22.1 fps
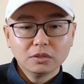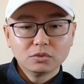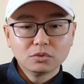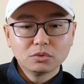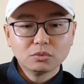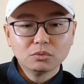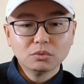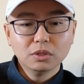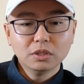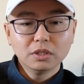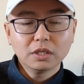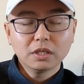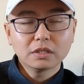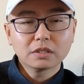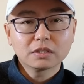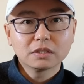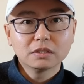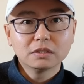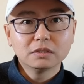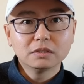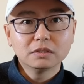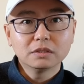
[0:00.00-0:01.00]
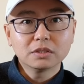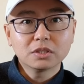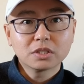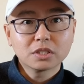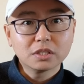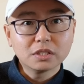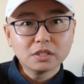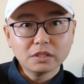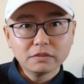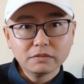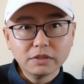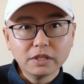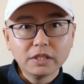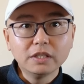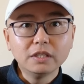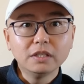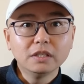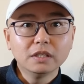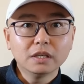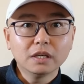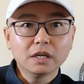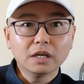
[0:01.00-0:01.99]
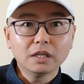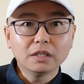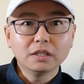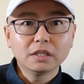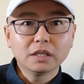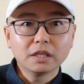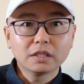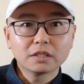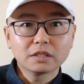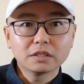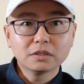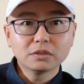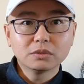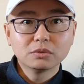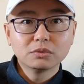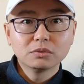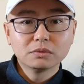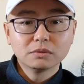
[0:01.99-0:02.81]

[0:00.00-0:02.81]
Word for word: 中国应该是世界唯一啊，应该是